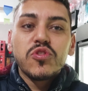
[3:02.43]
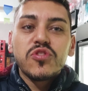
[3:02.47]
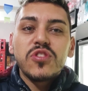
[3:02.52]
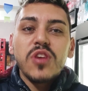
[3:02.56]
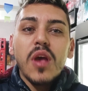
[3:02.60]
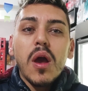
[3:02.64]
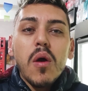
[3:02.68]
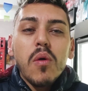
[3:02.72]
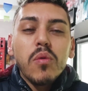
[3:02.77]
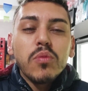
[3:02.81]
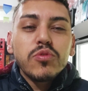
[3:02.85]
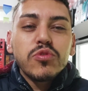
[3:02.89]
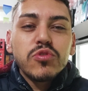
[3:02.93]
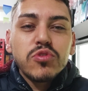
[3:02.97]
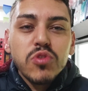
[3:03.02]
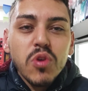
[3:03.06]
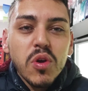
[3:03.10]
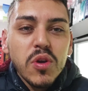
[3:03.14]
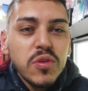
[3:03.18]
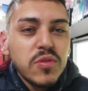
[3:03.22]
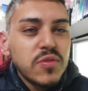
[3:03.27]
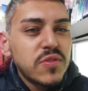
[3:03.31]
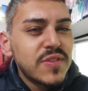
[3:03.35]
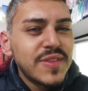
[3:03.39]
seu
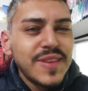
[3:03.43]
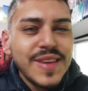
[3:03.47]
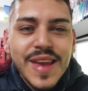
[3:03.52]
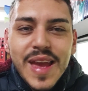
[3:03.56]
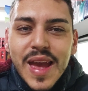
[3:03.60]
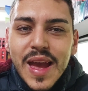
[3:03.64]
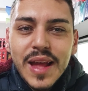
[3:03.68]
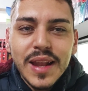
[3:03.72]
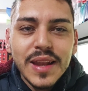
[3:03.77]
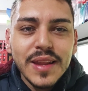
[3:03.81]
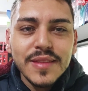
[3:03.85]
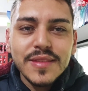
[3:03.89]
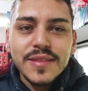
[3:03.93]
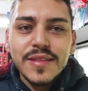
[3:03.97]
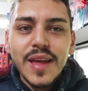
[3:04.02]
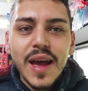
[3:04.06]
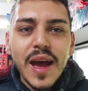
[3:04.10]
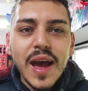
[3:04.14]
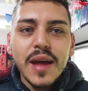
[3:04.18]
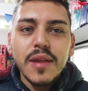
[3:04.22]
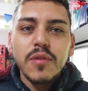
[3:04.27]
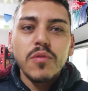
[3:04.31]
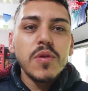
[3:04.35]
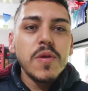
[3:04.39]
sonho se
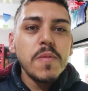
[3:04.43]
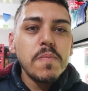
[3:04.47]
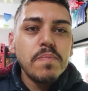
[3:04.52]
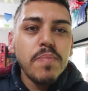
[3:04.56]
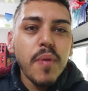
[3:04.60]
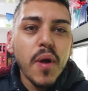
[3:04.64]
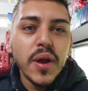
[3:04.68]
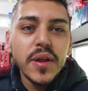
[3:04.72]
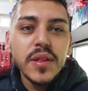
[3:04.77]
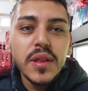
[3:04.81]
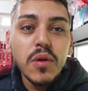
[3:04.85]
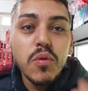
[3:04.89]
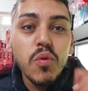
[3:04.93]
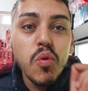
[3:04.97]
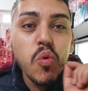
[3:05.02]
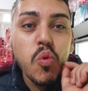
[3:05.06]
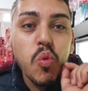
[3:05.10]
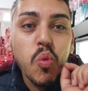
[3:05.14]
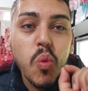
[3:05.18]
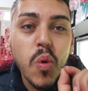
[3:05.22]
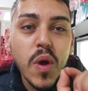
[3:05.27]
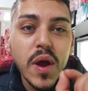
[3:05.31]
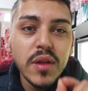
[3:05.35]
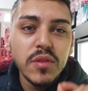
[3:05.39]
realizar. Não importa com
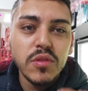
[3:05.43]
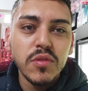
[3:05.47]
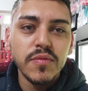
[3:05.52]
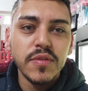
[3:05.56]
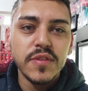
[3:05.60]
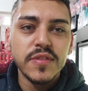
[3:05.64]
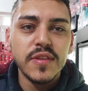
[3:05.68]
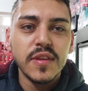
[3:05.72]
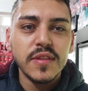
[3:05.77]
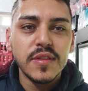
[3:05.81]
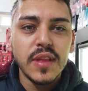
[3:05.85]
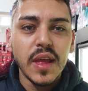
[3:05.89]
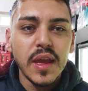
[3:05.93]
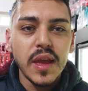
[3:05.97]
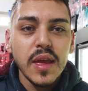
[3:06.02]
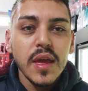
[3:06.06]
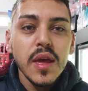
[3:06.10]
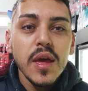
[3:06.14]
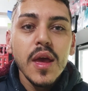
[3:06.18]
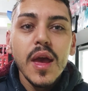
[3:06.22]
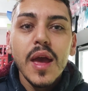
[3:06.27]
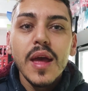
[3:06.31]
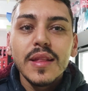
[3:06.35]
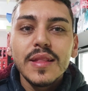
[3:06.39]
quanto você tem.
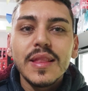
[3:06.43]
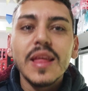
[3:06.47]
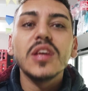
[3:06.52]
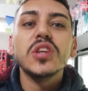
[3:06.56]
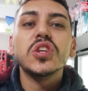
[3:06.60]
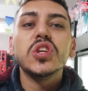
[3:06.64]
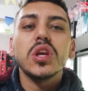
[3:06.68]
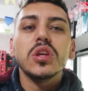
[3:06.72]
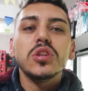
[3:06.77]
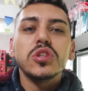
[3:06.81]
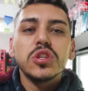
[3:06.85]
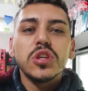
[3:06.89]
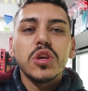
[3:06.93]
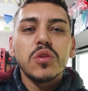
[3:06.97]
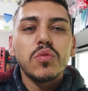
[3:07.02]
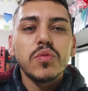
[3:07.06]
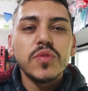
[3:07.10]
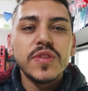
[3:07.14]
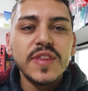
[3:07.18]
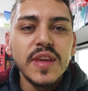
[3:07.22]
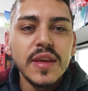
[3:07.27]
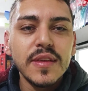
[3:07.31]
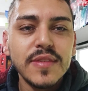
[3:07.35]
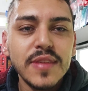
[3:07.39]
Tem gente que
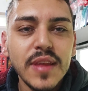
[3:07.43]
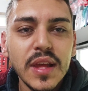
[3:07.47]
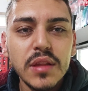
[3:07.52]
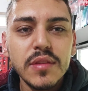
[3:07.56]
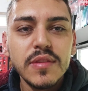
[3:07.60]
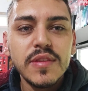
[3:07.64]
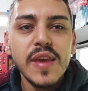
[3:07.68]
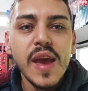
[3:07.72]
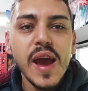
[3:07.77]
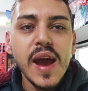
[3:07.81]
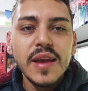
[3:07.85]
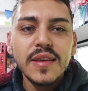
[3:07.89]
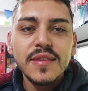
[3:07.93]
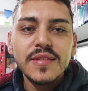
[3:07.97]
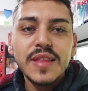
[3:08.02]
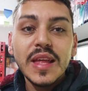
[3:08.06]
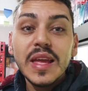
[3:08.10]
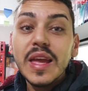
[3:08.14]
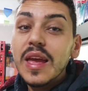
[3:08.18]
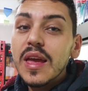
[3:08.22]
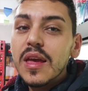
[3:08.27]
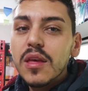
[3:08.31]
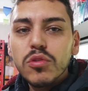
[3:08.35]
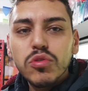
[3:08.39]
com 600 reais
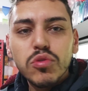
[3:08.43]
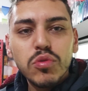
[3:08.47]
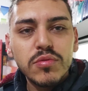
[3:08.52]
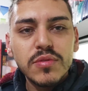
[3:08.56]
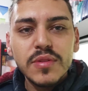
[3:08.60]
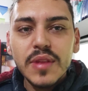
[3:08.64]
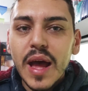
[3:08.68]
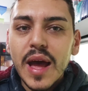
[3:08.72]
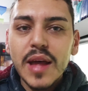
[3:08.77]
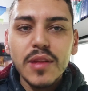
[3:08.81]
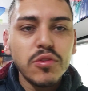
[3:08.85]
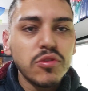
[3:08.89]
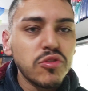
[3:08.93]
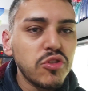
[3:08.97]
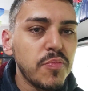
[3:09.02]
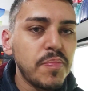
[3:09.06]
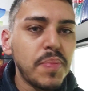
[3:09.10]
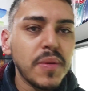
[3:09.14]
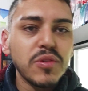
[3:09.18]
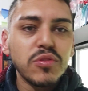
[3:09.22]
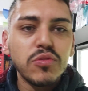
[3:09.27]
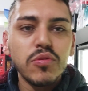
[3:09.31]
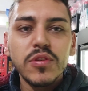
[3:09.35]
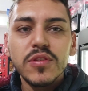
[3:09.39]
tem resultado de
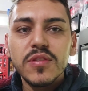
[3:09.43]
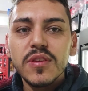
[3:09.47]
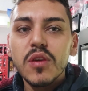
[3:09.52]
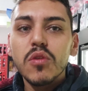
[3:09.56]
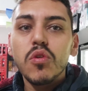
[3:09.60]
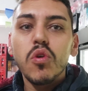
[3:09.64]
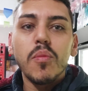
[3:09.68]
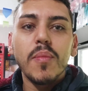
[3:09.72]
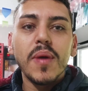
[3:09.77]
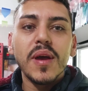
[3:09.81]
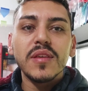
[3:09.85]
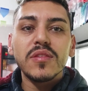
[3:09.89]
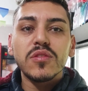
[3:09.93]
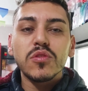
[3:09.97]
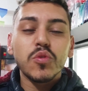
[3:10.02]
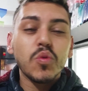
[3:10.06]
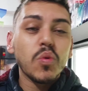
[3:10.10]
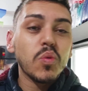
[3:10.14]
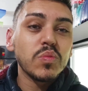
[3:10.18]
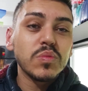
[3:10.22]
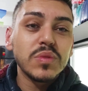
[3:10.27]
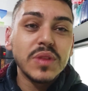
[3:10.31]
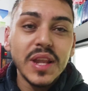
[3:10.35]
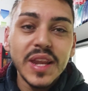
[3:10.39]
pessoas que começam
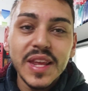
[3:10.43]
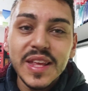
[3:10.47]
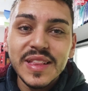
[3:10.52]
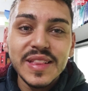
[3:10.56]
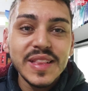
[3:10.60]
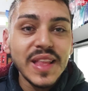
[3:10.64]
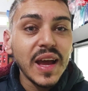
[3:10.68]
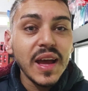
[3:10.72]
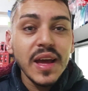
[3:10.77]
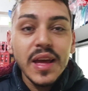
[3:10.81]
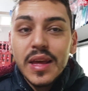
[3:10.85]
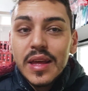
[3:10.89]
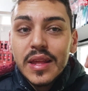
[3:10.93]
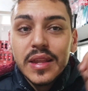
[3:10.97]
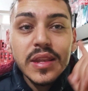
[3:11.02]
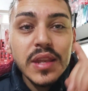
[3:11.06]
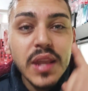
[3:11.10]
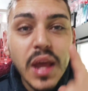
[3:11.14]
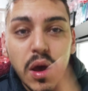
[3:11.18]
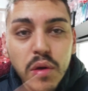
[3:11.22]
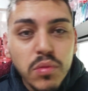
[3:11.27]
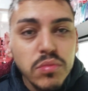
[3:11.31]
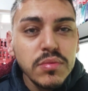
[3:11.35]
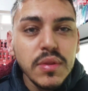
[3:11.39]
com 30.
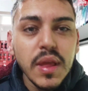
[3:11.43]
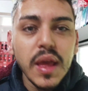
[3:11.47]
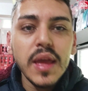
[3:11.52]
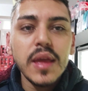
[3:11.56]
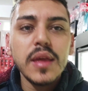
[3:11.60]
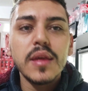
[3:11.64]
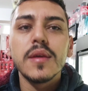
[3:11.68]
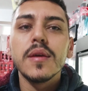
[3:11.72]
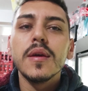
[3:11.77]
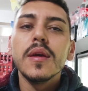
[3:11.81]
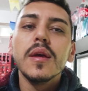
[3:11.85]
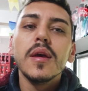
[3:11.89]
Não tem.